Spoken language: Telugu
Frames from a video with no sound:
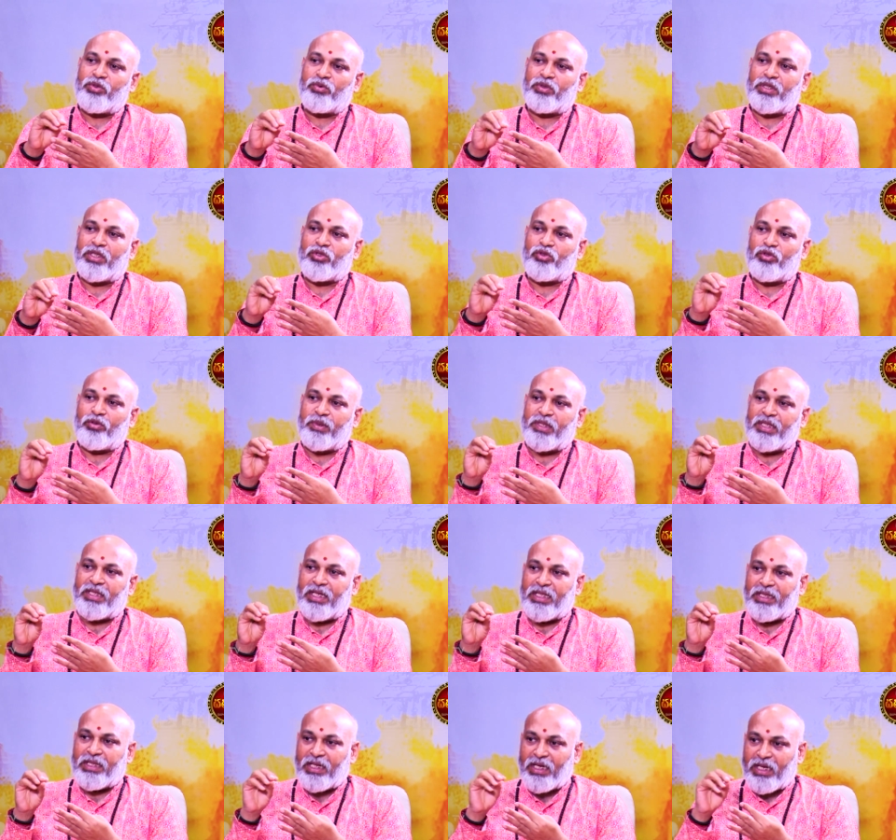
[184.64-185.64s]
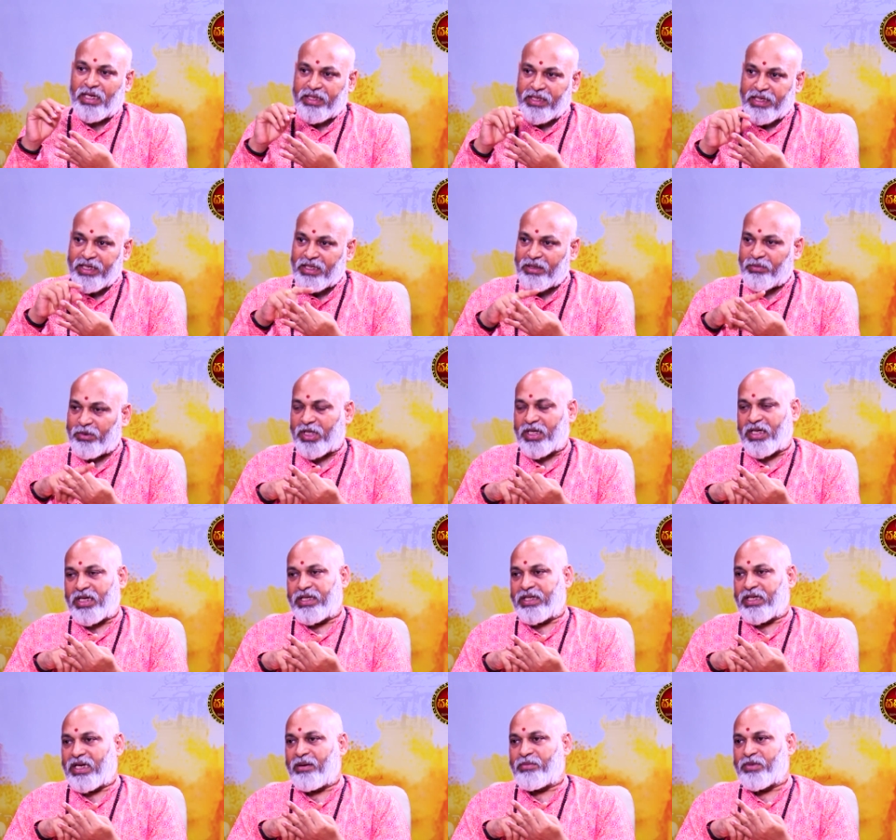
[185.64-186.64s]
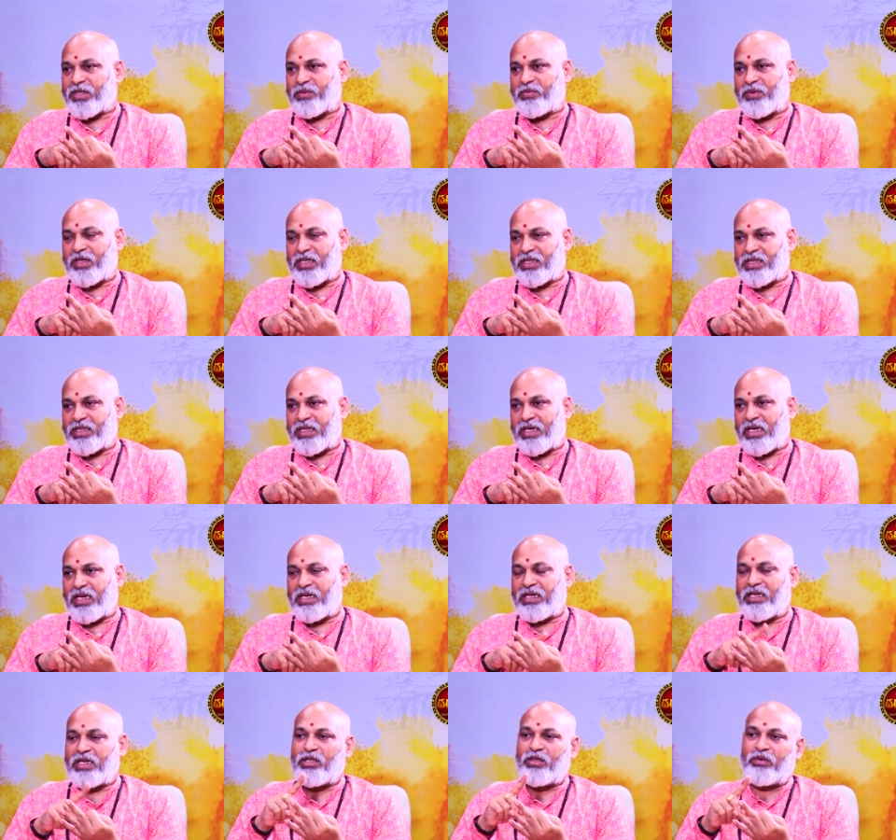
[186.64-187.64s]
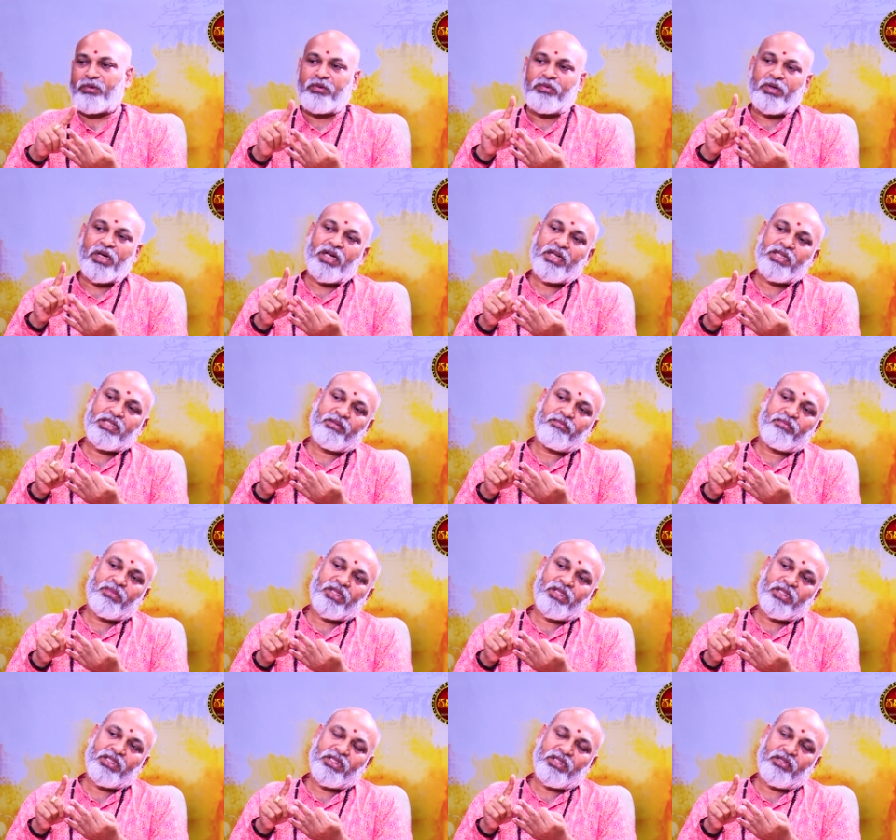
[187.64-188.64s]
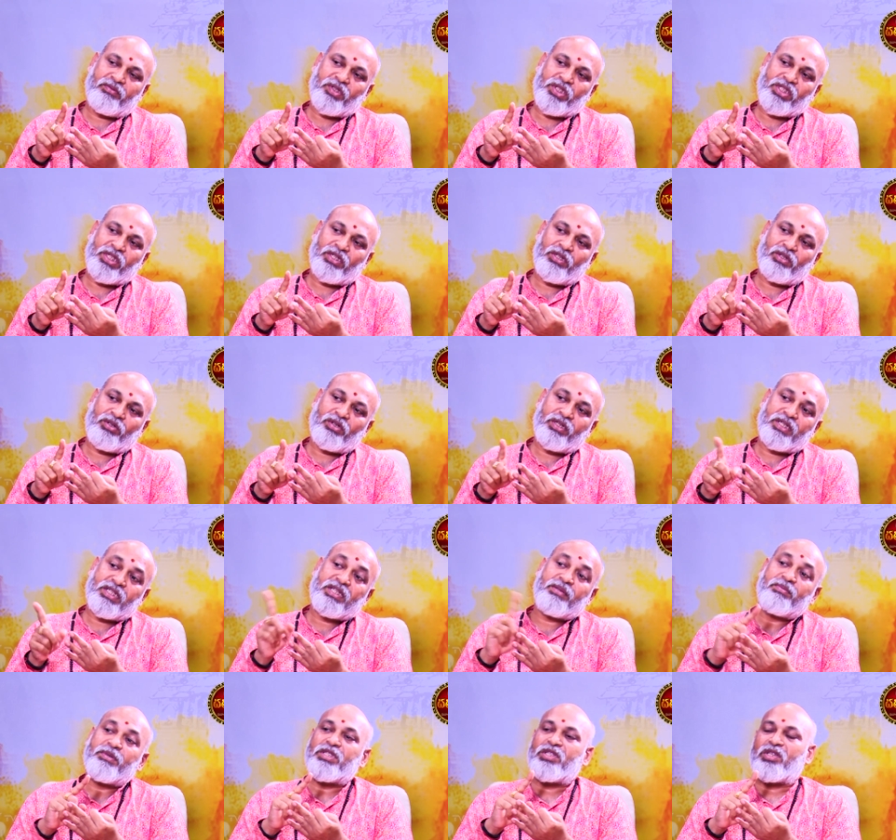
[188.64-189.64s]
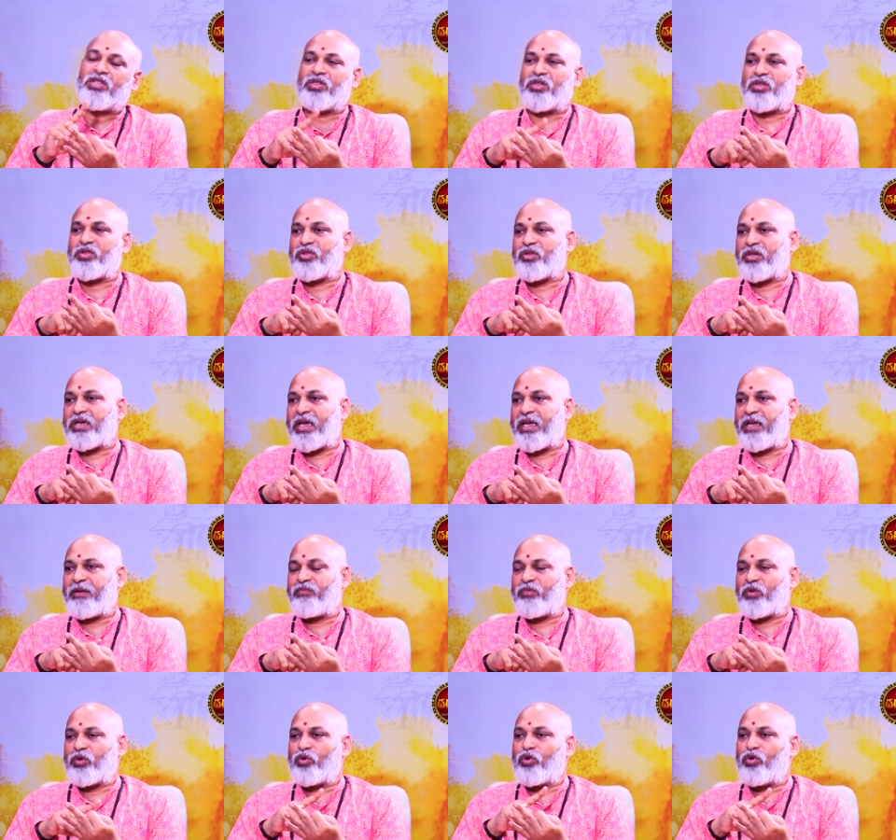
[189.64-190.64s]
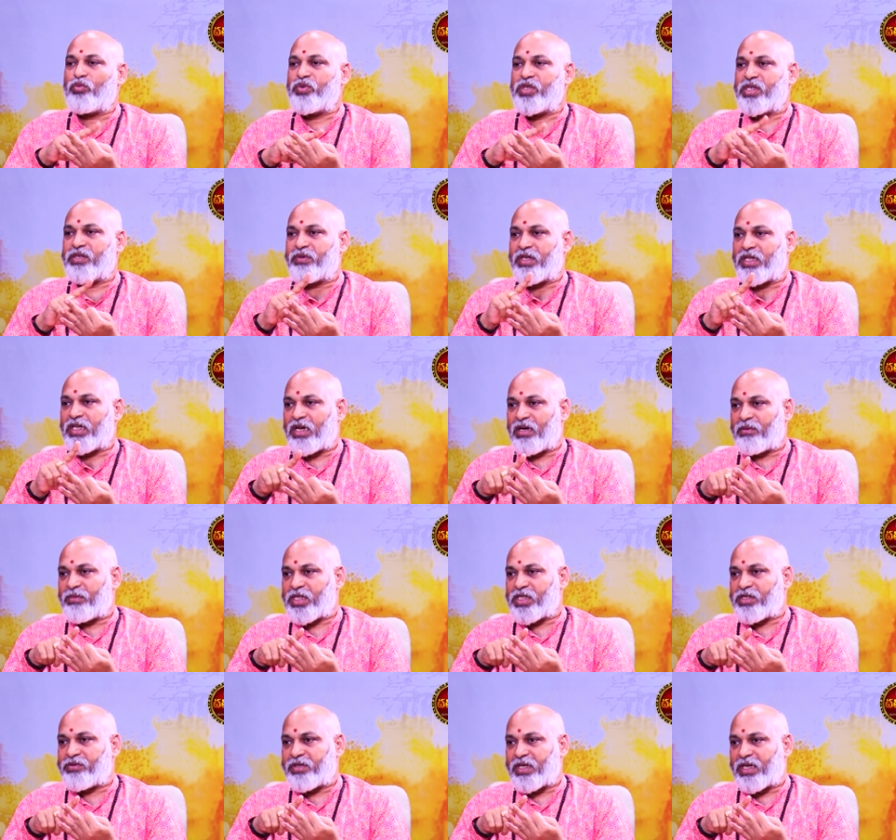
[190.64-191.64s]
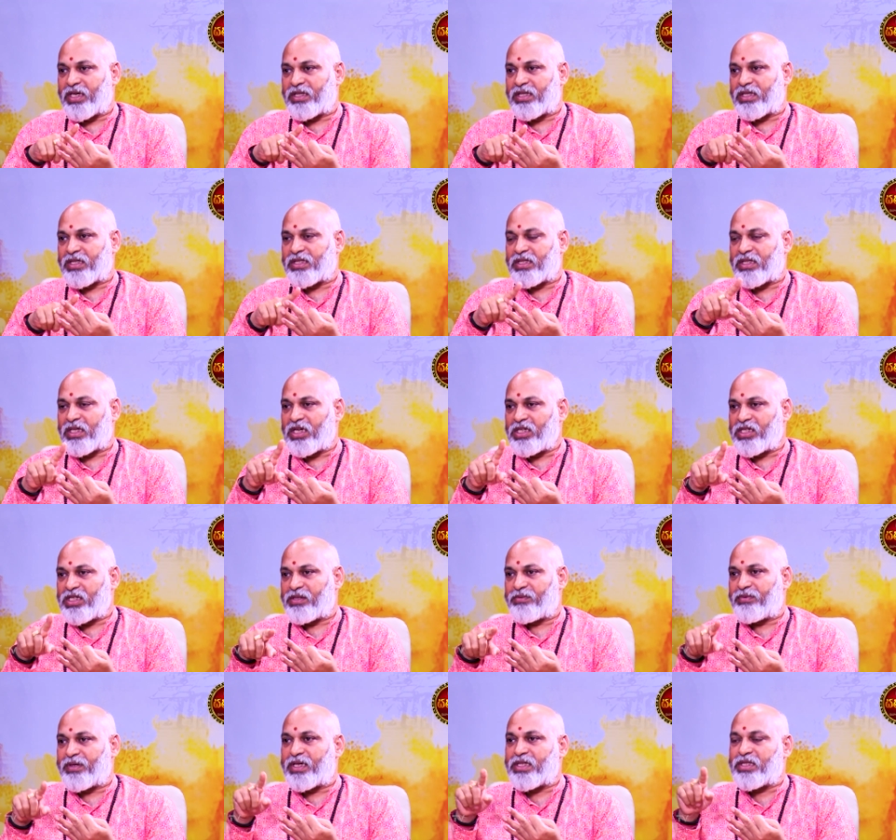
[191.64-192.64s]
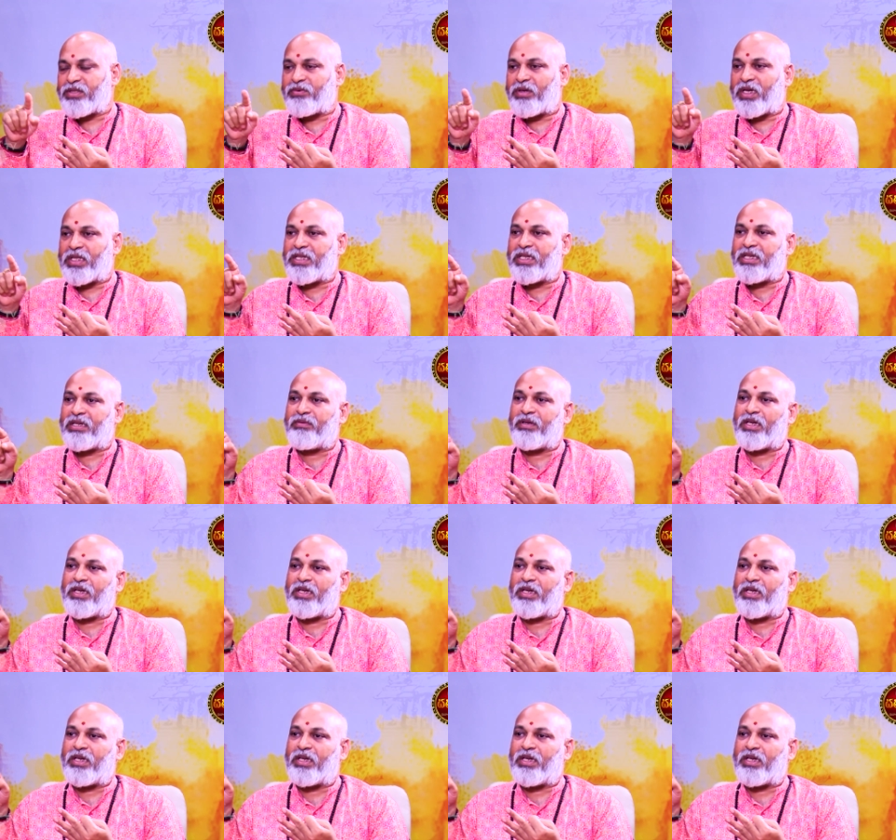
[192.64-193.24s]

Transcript: సూత్ర శోభిత కందరాయ నమ అనే నామస్మరణ చేయాలి లేదా వివాహ సంబంధించిన విషయంలో డిస్టర్బెన్సెస్ వస్తున్నాయి ఓం శివ కామేశ్వరాంకస్త స్వాధీన